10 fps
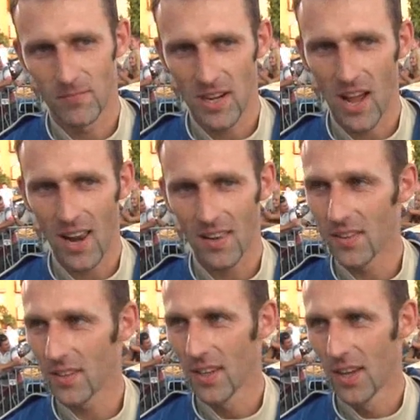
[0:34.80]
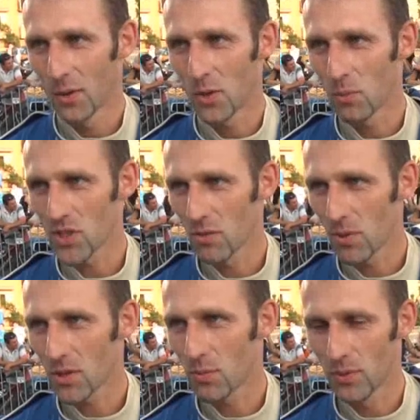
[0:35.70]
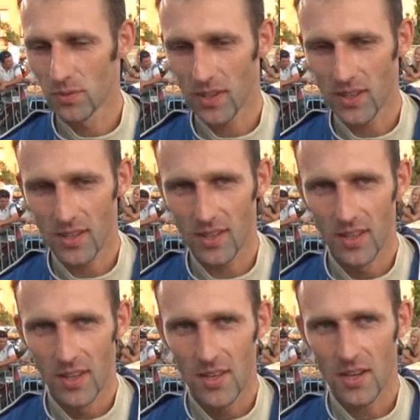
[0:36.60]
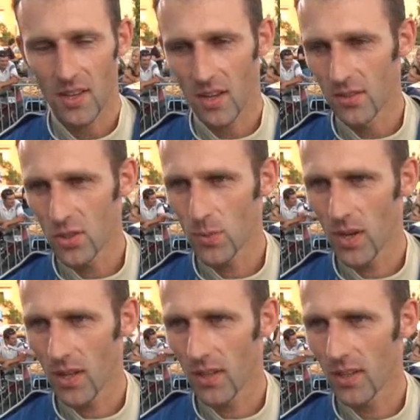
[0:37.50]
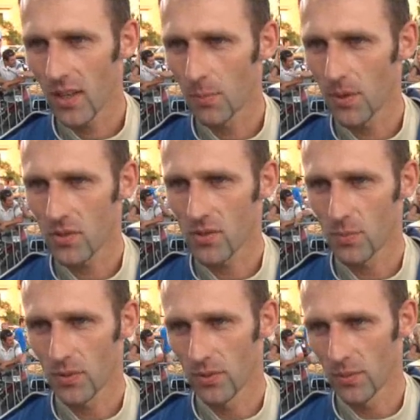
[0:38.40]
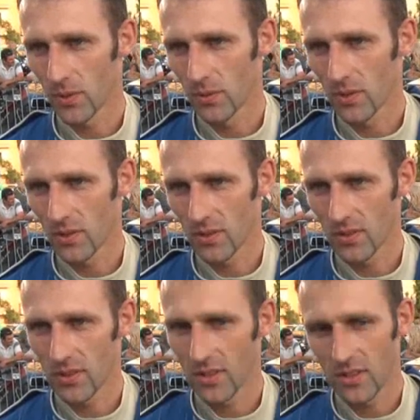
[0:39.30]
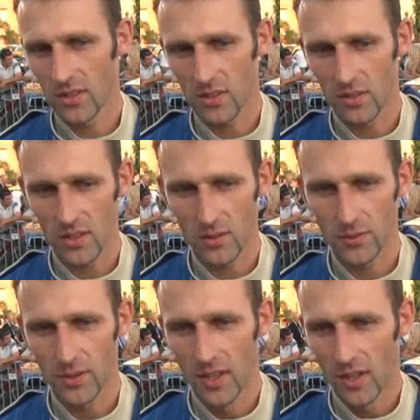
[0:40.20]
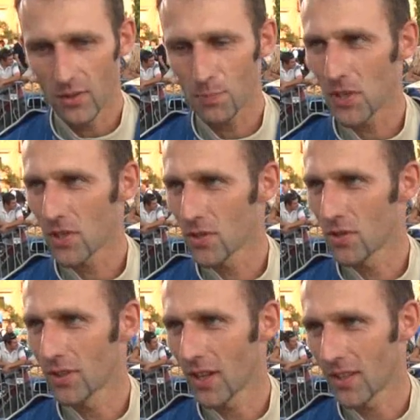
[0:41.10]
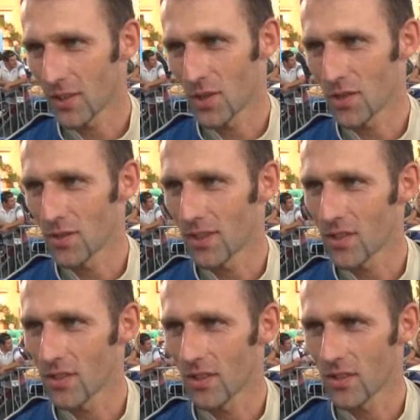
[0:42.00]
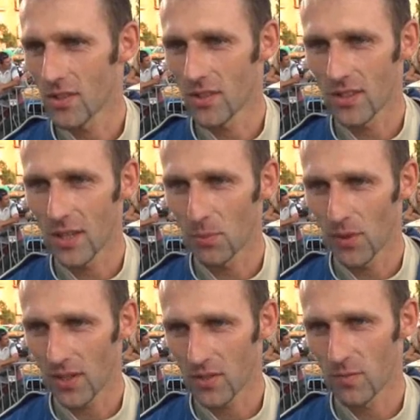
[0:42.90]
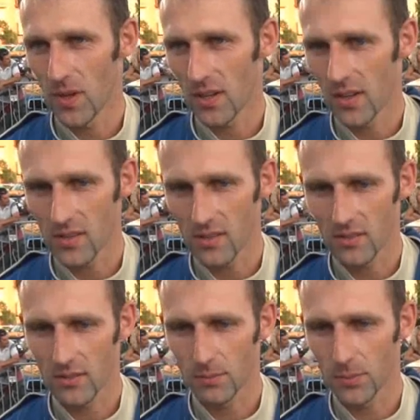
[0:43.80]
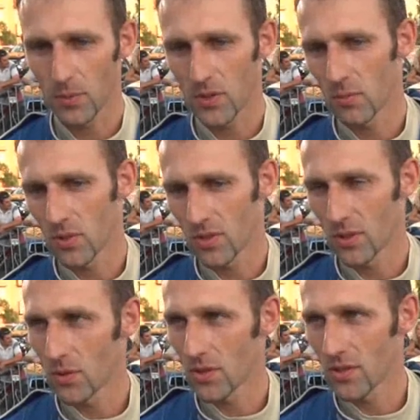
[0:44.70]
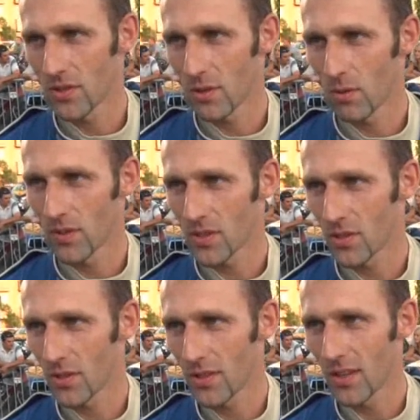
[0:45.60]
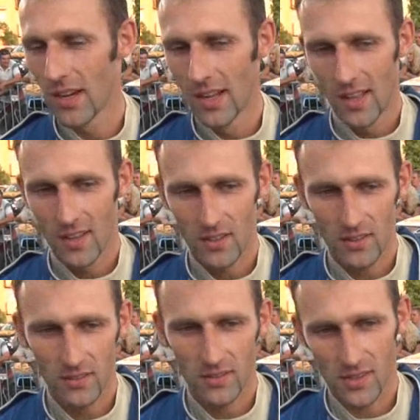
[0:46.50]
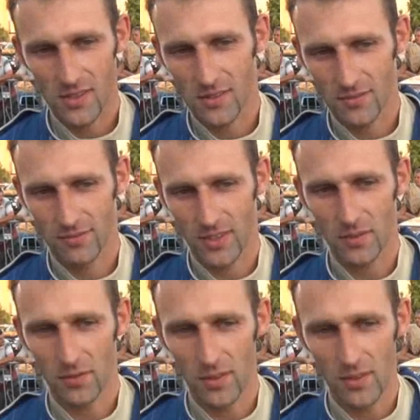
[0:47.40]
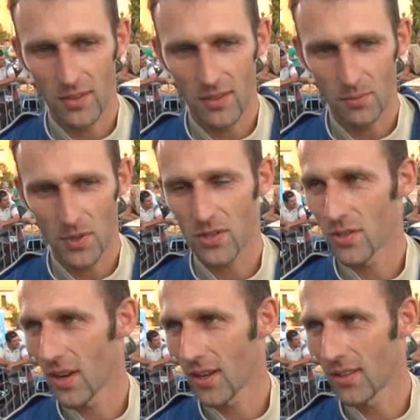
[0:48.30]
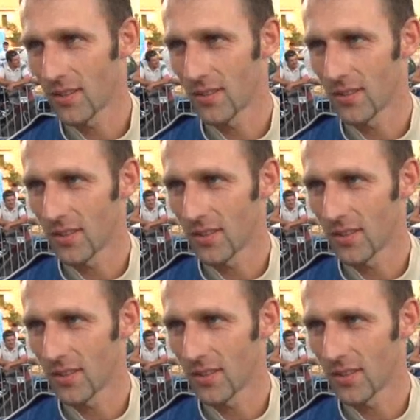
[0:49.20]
realny, który można by brać pod uwagę, jak jechaliśmy, ale, ale patrząc podług, podług y, innych kolegów, no pierwsza dziesiątka i tak cieszy, także, także tempo jakieś w miarę jest. No, po pierwsze muszę się nauczyć kłowej skrzyni. Y, jest w tej chwili pierwszy rajd y,